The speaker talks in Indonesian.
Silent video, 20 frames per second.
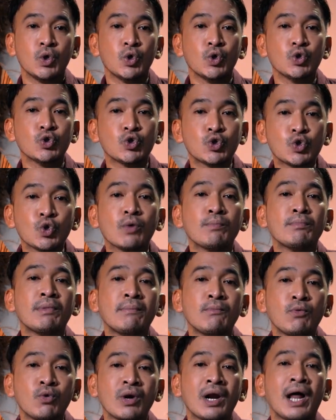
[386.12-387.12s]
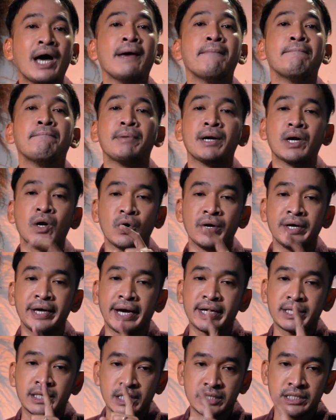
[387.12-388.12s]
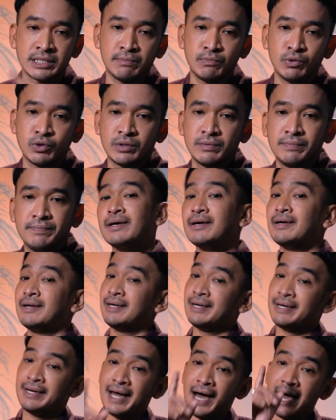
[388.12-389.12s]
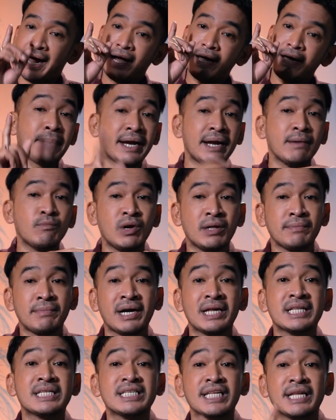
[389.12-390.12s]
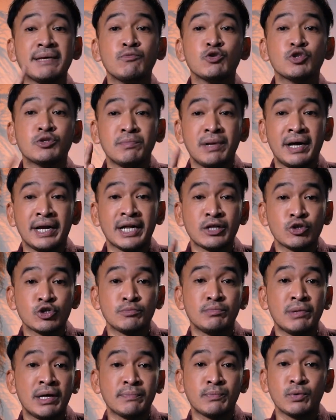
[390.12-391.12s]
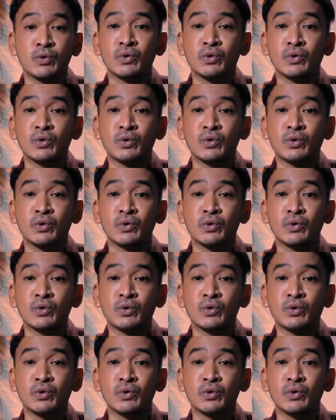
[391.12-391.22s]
untuk memulai proyek tersebut. Nah, pada bulan Maret 1996,